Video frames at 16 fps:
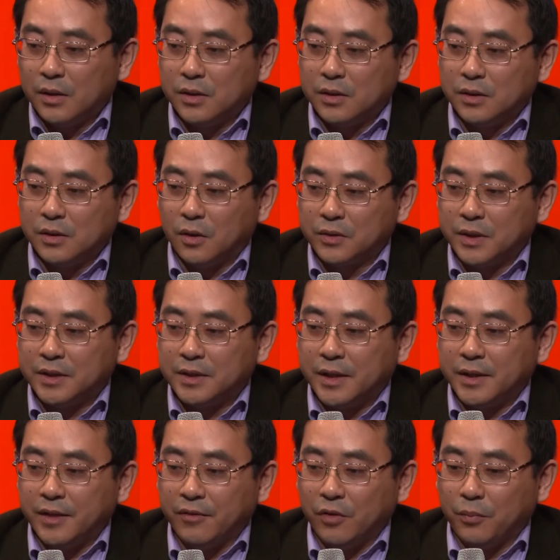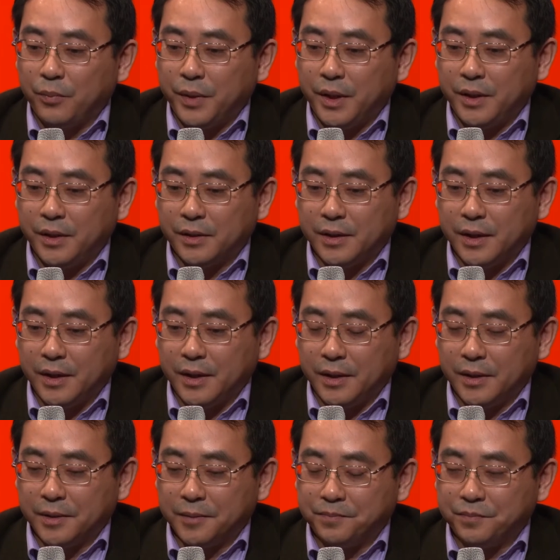Euh, on essaie de développer euh,
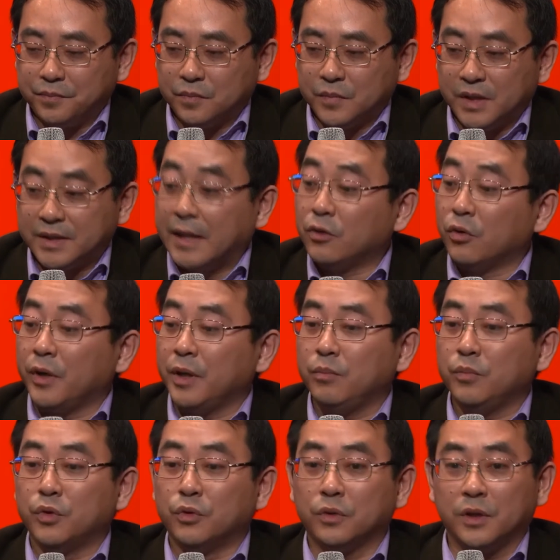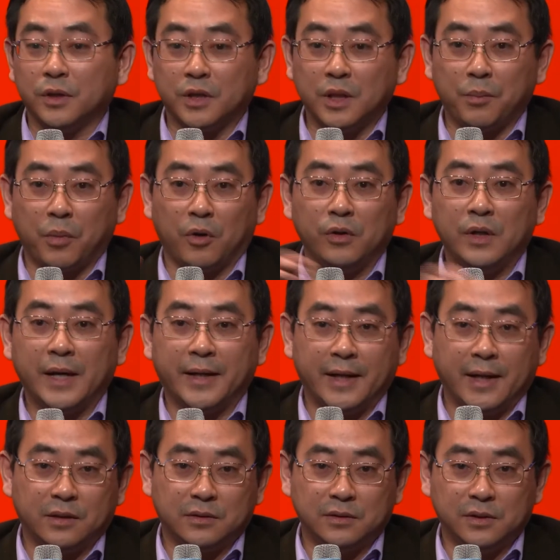euh, des, algorithmes donc, qui prend la
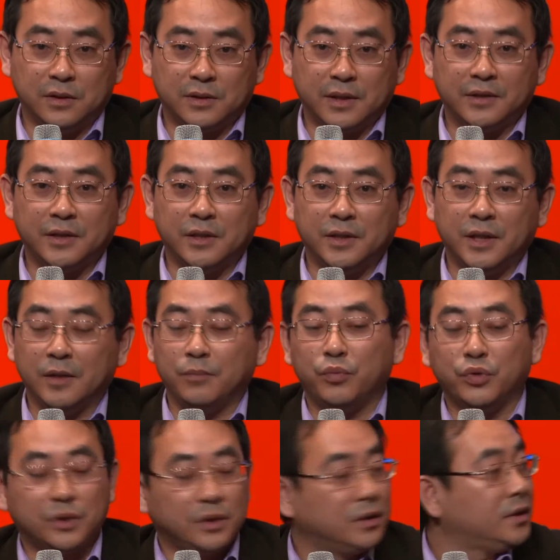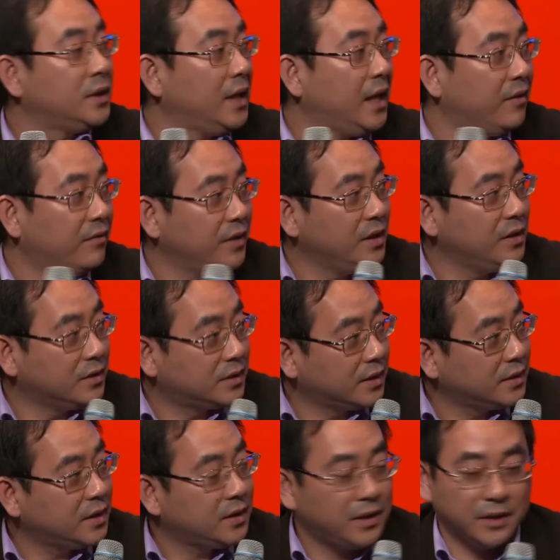carte de saint etienne puisque c'est la ville de
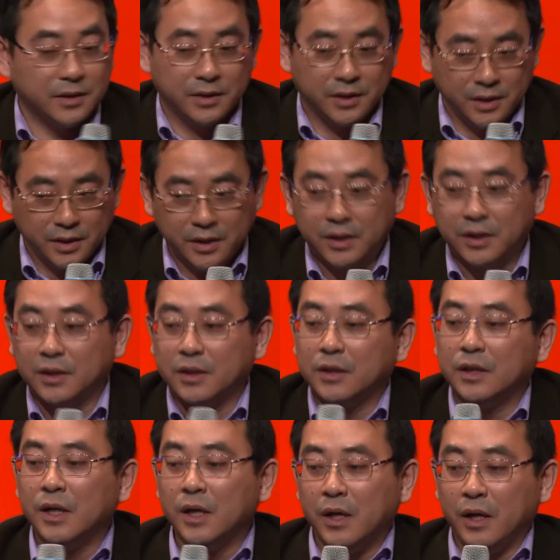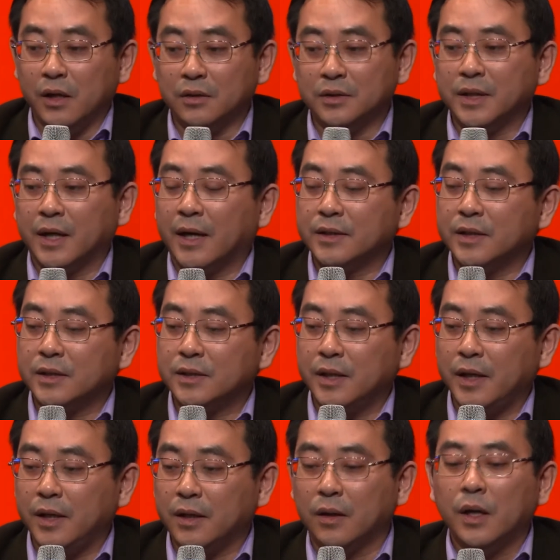saint etienne qui est le terrain
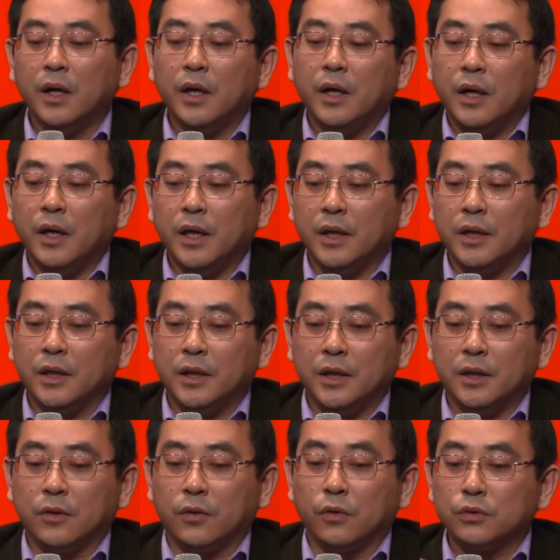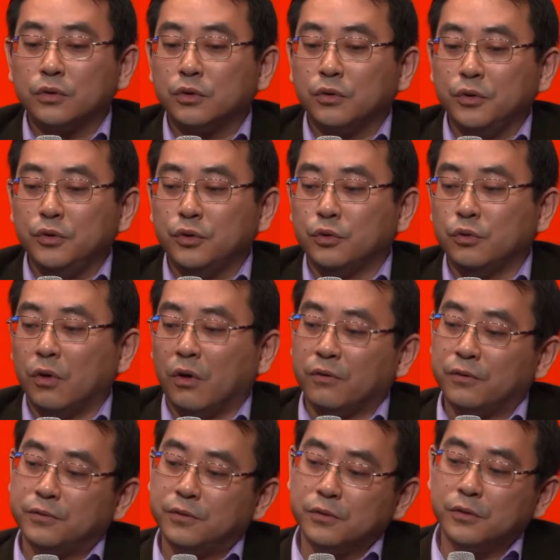d'essai, et qui construit du coup en
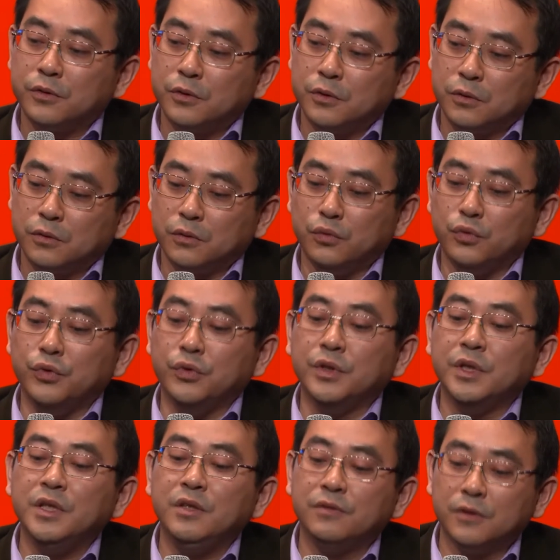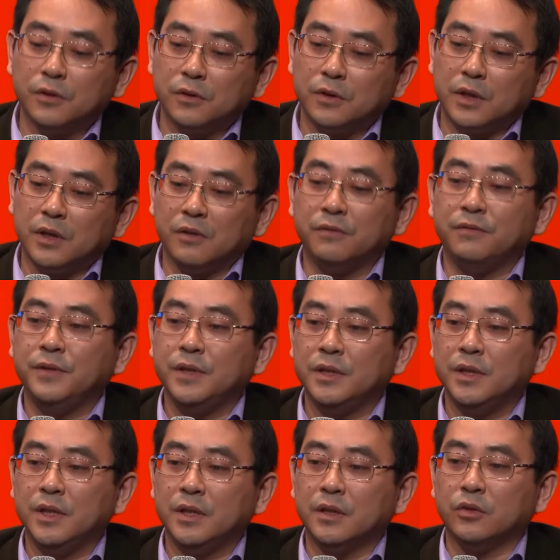fonction du niveau
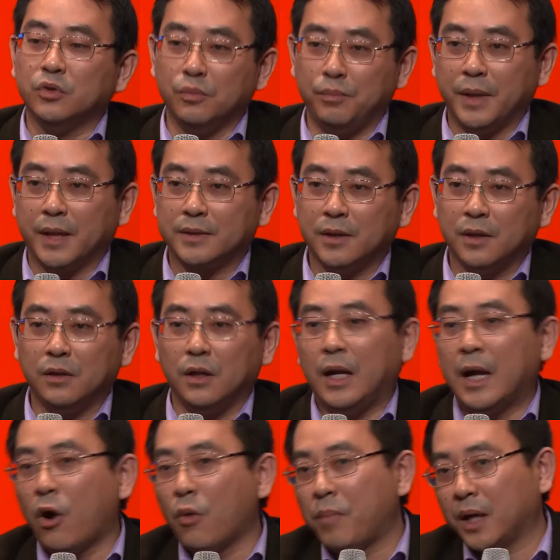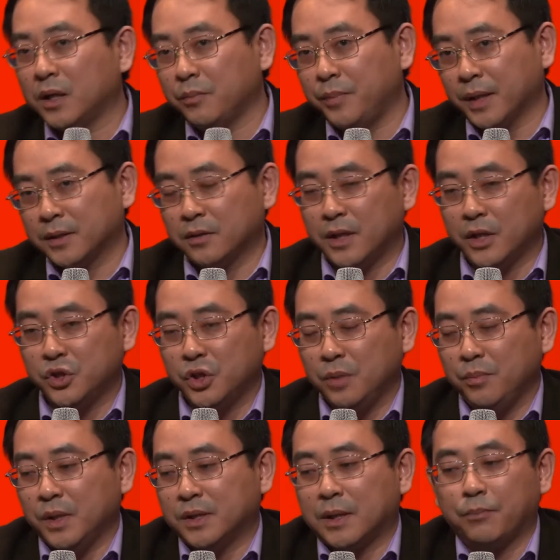physique d'une personne, là on parle de personnes
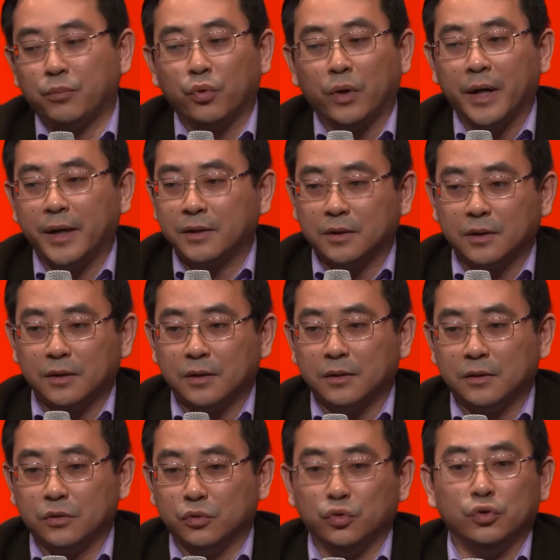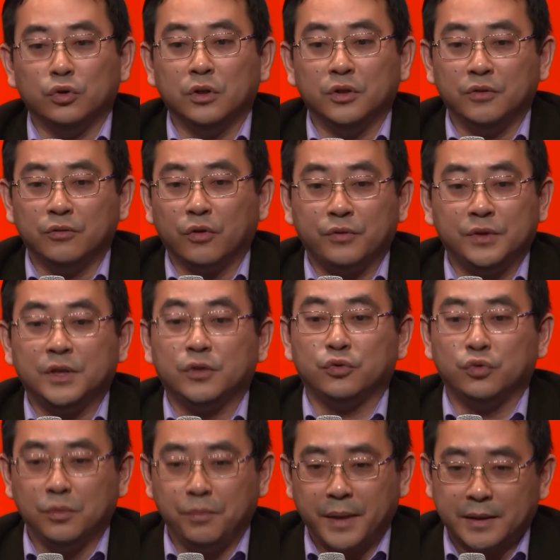âgées, mais ça pourrait être le niveau
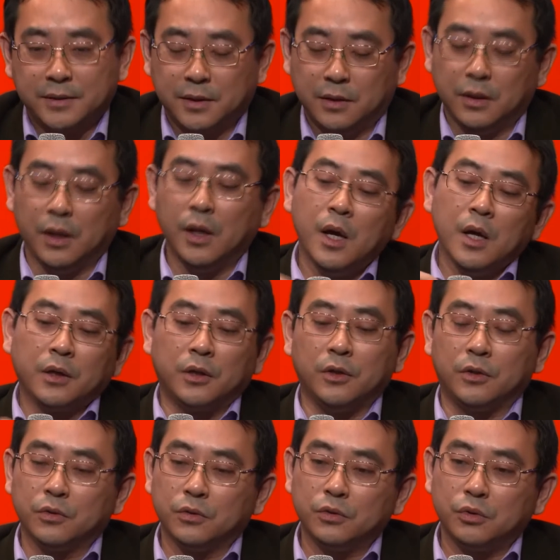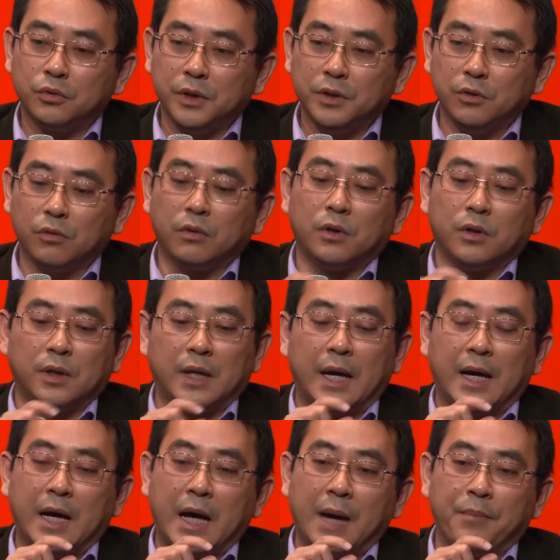physique d'une personne, qui construit donc
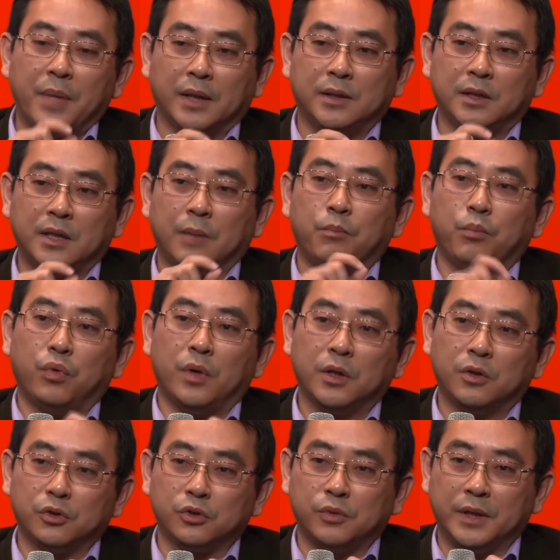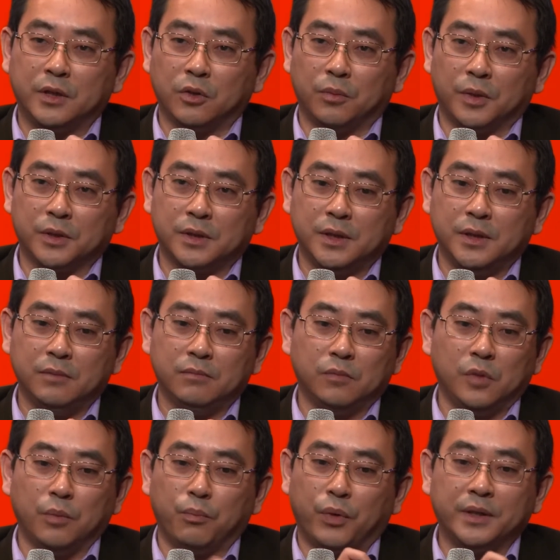à, partir d'un point qu'on souhaite commencer,
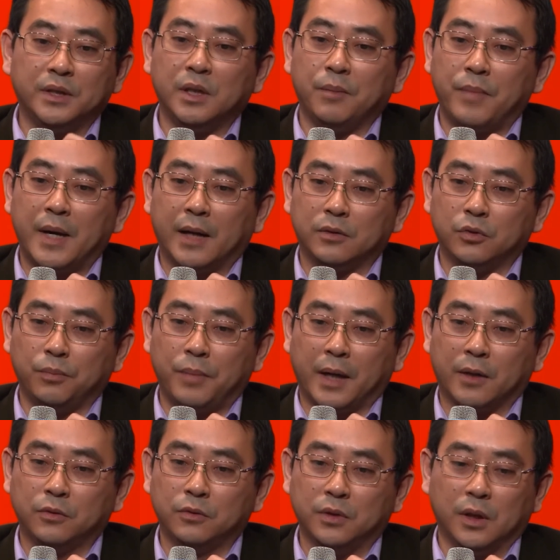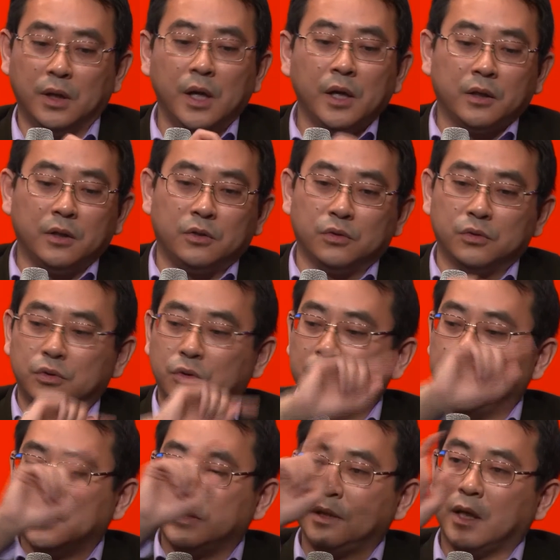le point de départ du parcours, qui
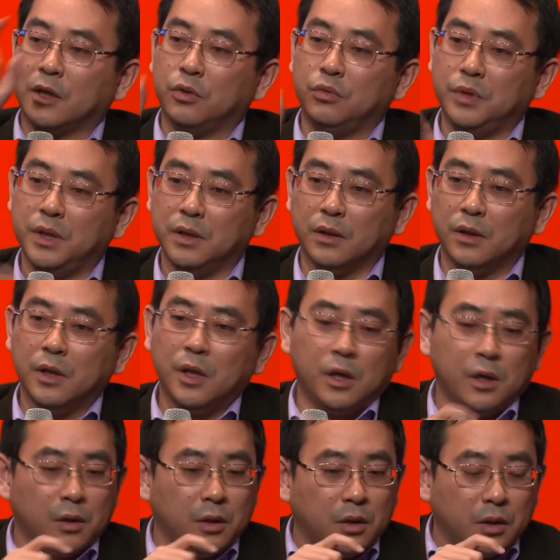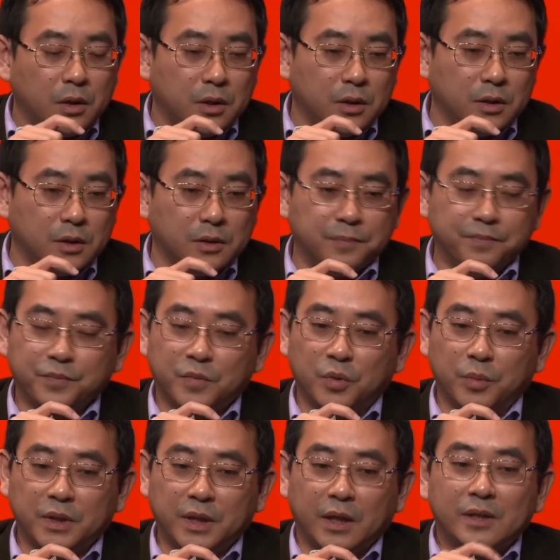construit un circuit,
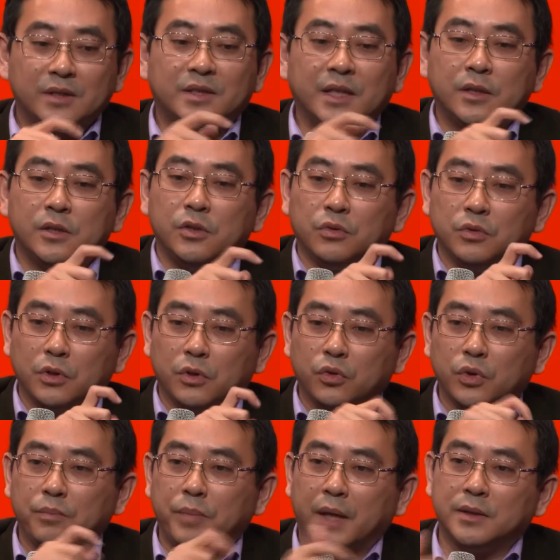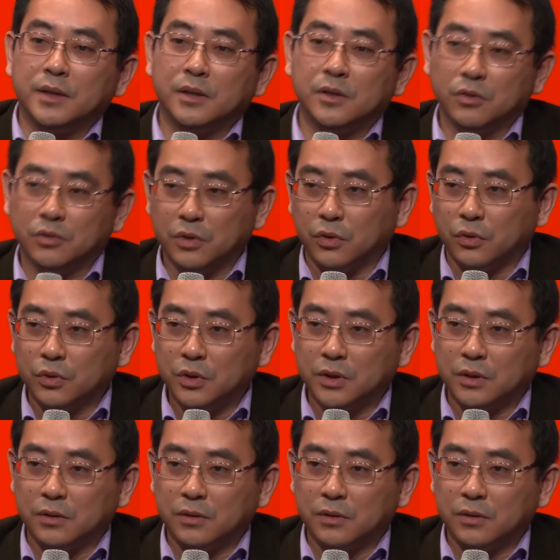comment dire, section de route par section de route,